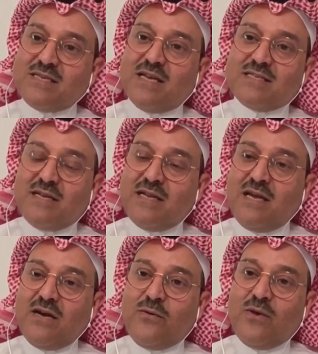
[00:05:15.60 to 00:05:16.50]
اساسا
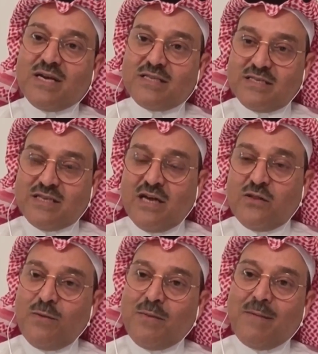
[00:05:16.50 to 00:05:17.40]
هو
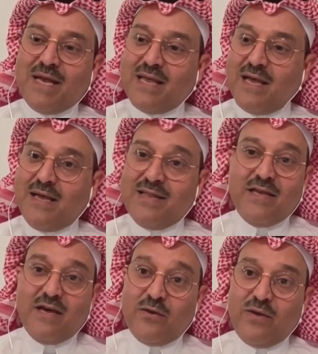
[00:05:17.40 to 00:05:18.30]
الاقتصاد والمملكه
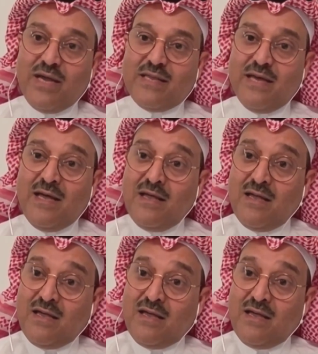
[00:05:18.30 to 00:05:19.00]
عندها رؤيتها